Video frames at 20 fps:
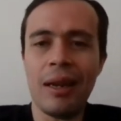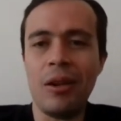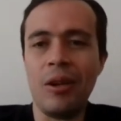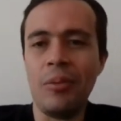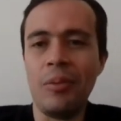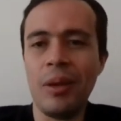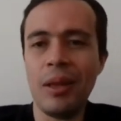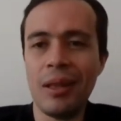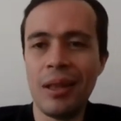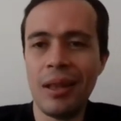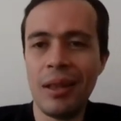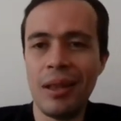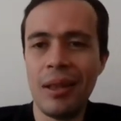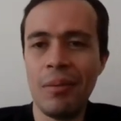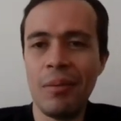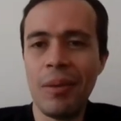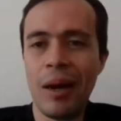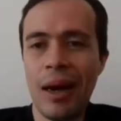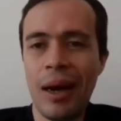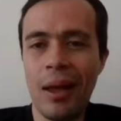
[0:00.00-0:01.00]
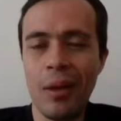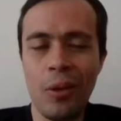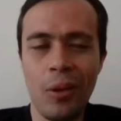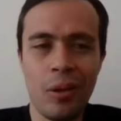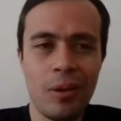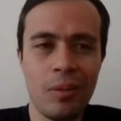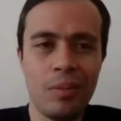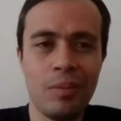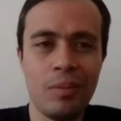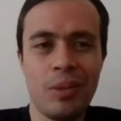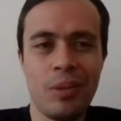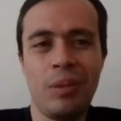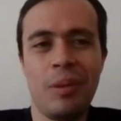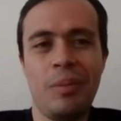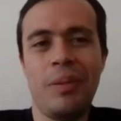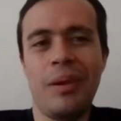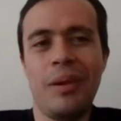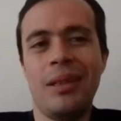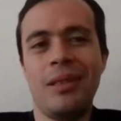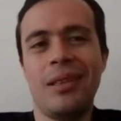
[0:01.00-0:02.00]
que lo inviten de embajador. Pues,
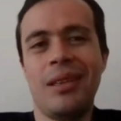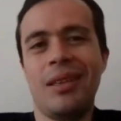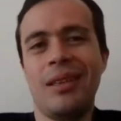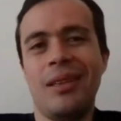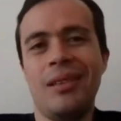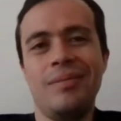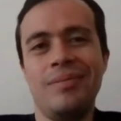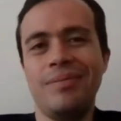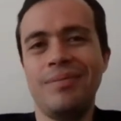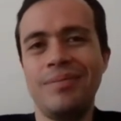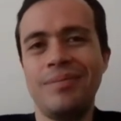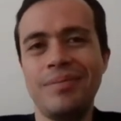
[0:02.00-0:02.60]
me parece que